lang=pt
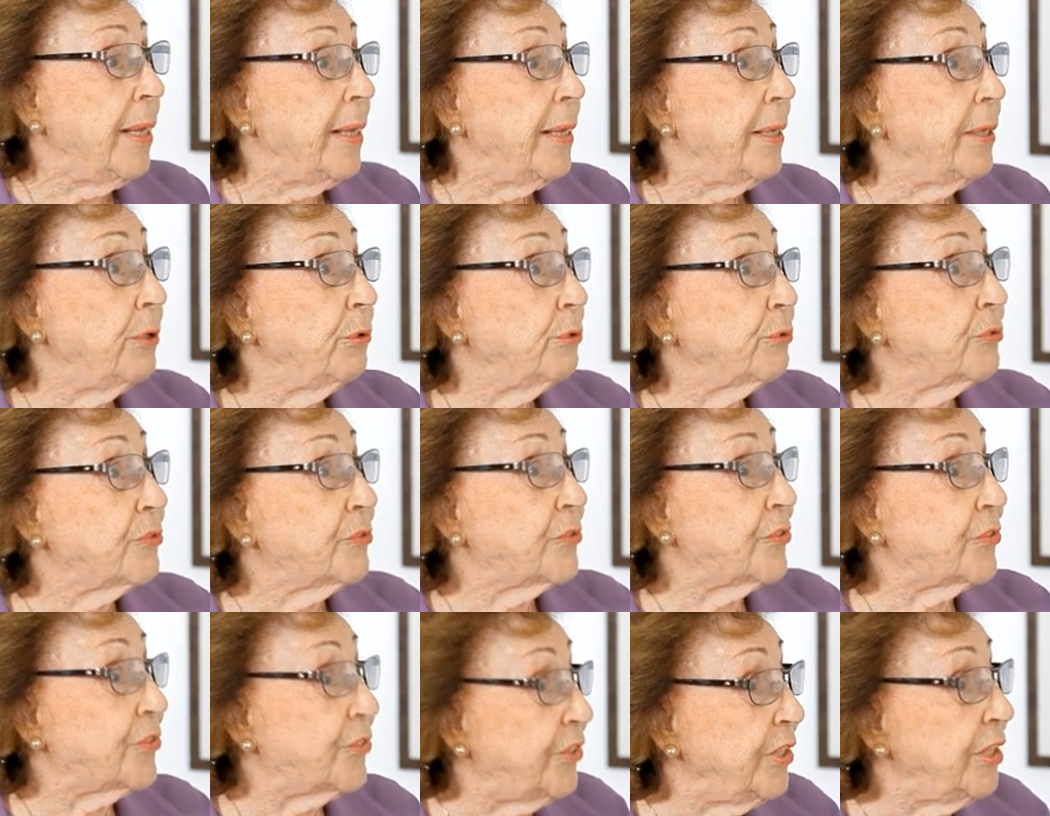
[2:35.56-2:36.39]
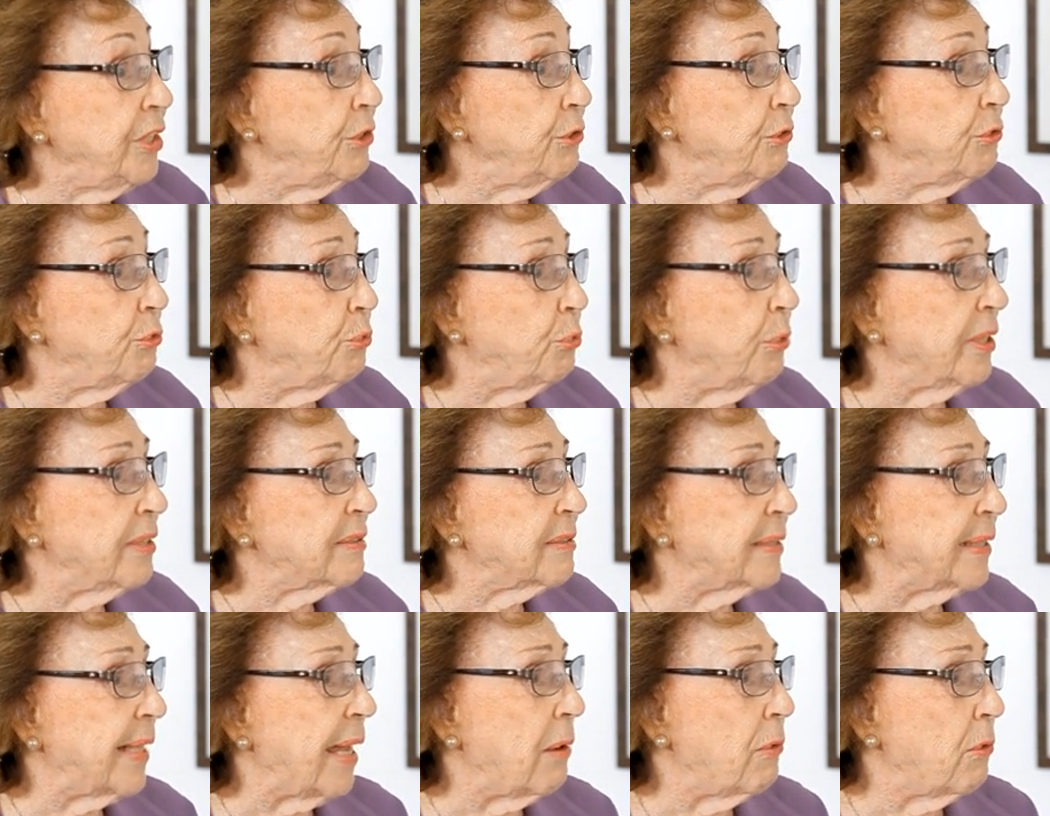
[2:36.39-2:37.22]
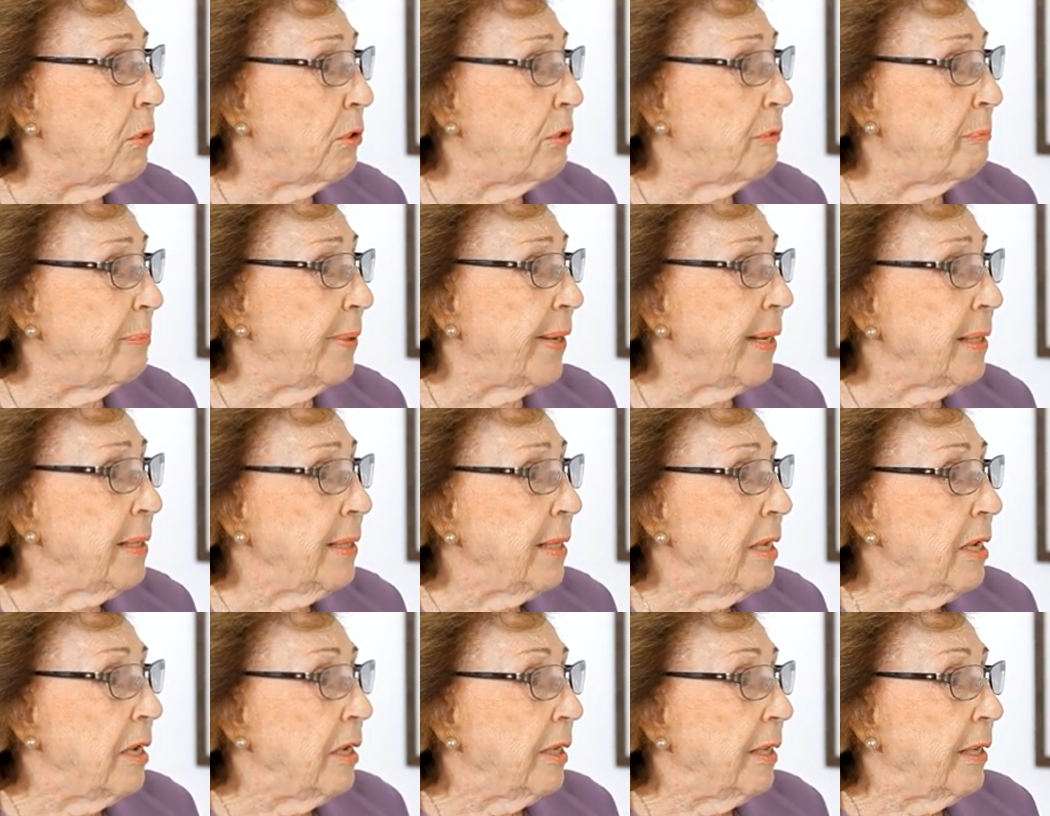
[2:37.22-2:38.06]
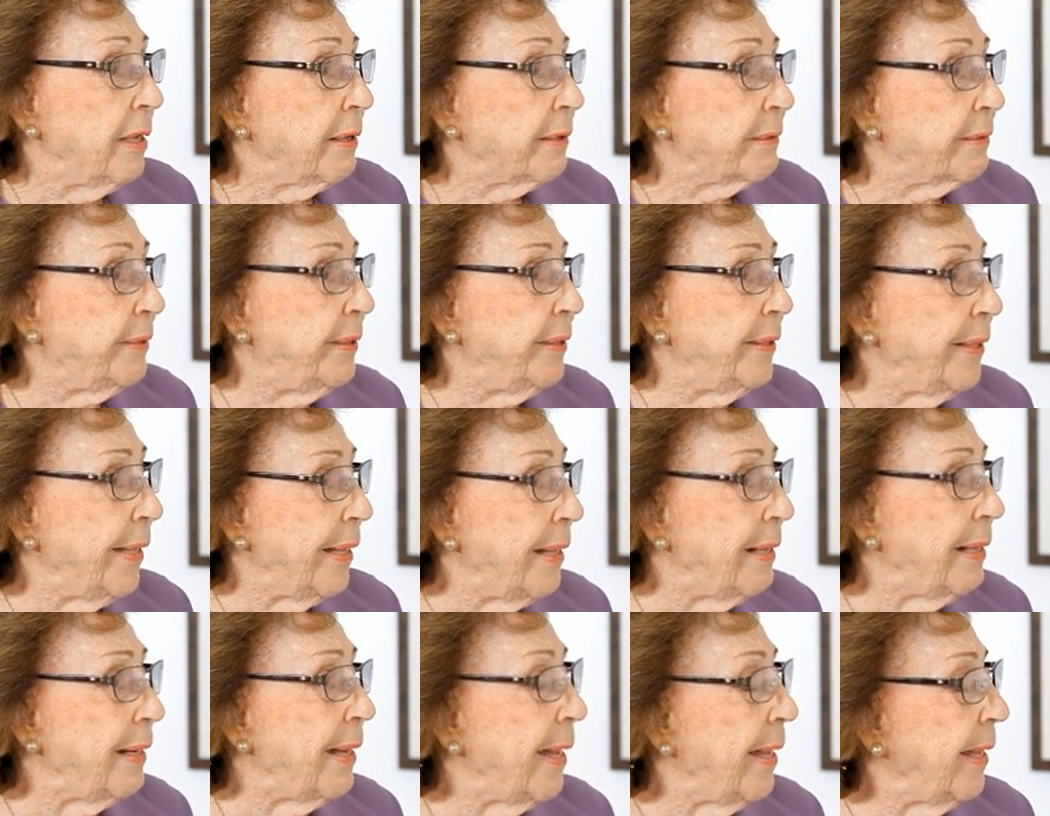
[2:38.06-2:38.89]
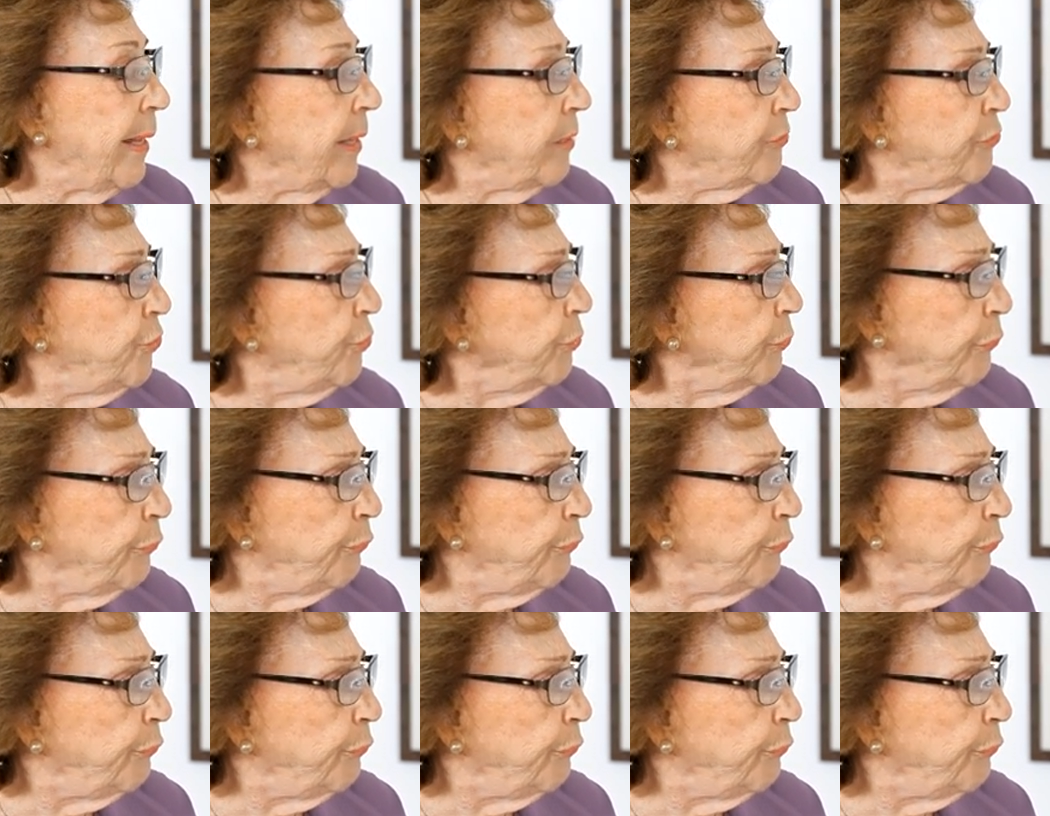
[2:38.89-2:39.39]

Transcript: eu sinto esta obra que ela é de um